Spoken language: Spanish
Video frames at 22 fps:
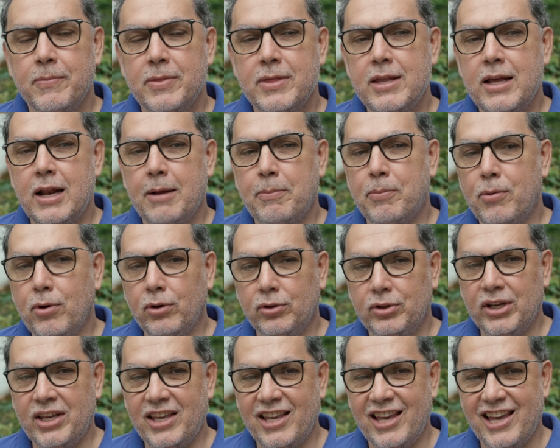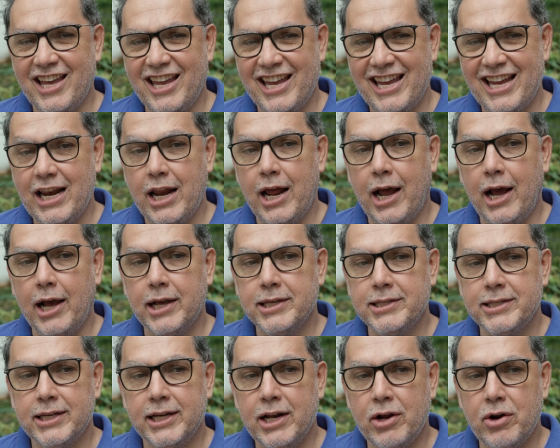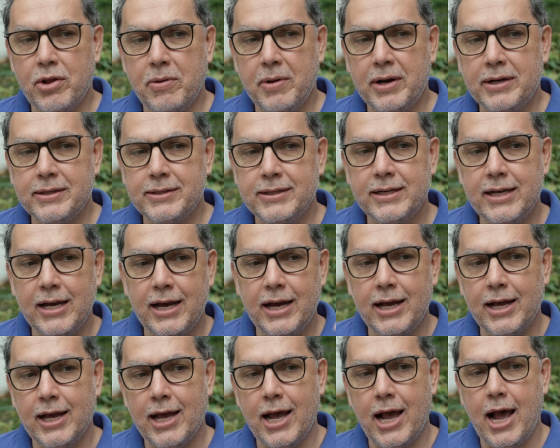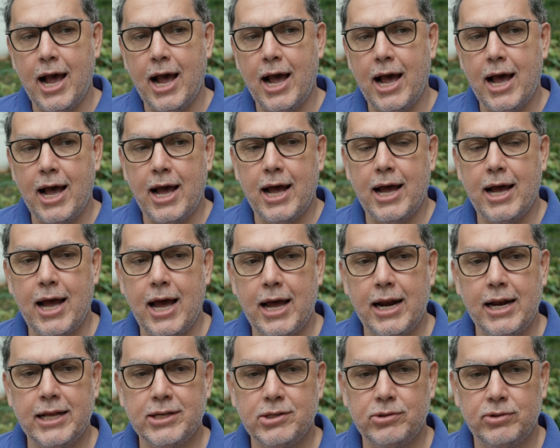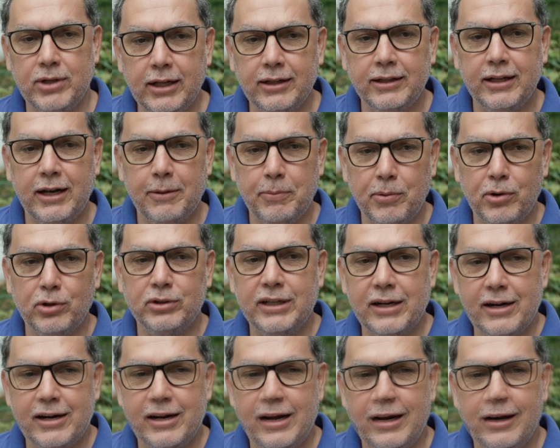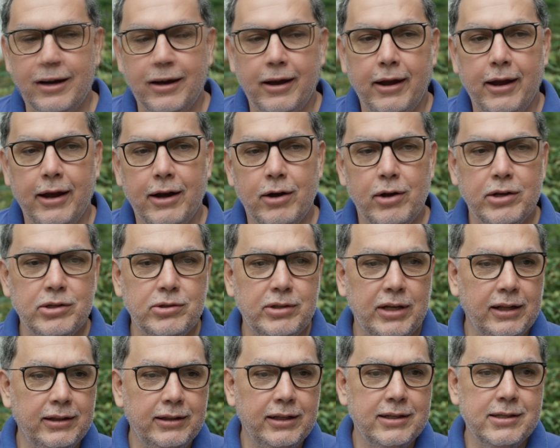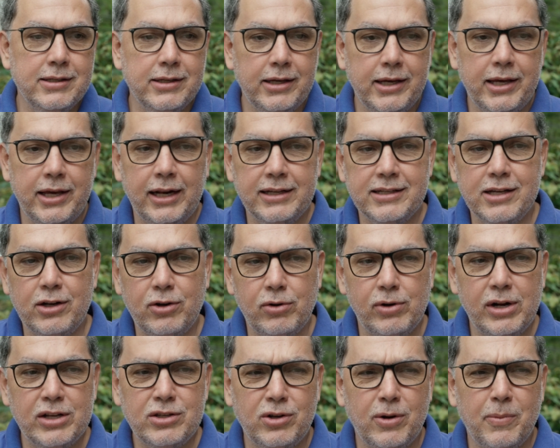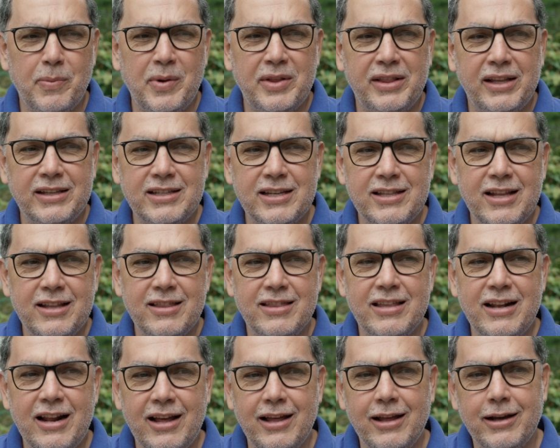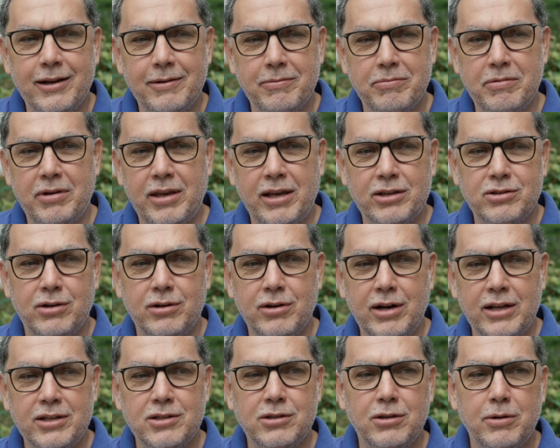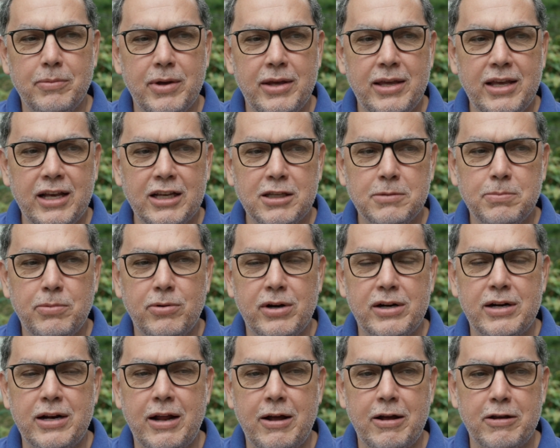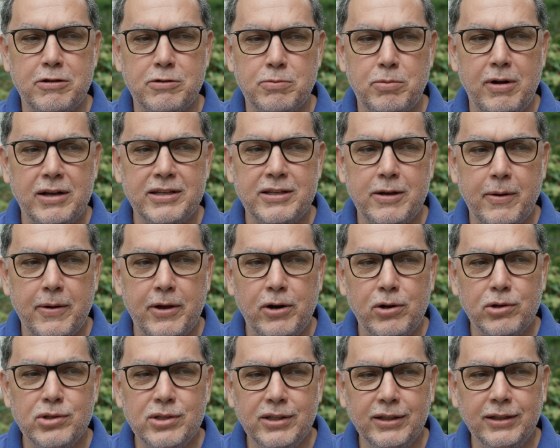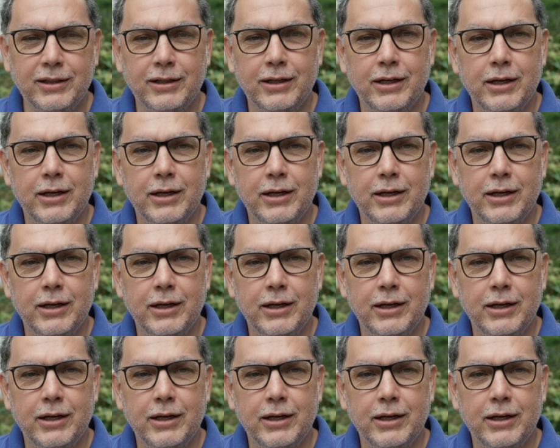del aporte que le hace la universidad al estudiante, el aporte real. Eh, los estudiantes ingresan con unas competencias de entrada que son medidas por las pruebas saber 11